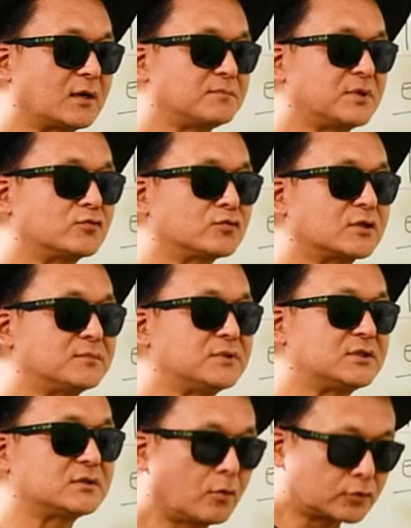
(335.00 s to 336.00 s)
미국
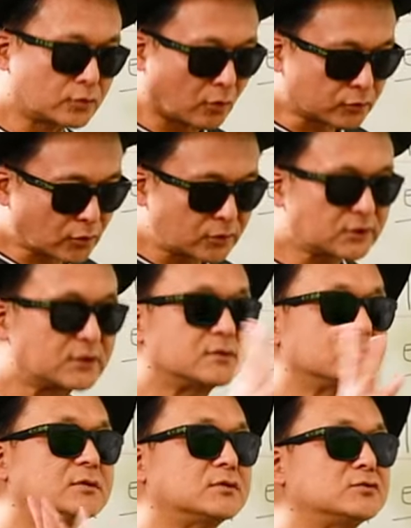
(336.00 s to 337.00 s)
금리는
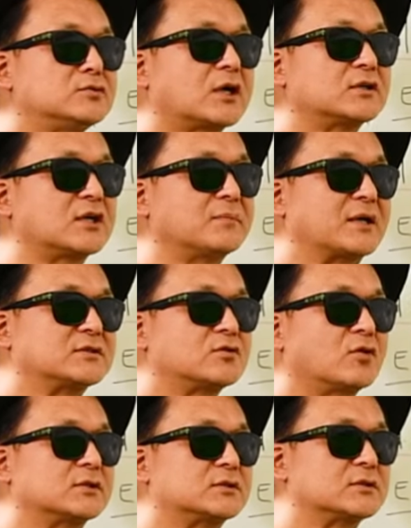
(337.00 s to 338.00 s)
어떤 흐름을 가는 게 맞을 것
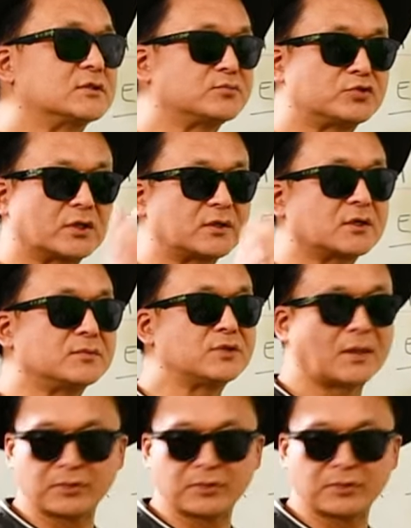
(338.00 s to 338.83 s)
같으세요? 지금 최근에 금리를 한번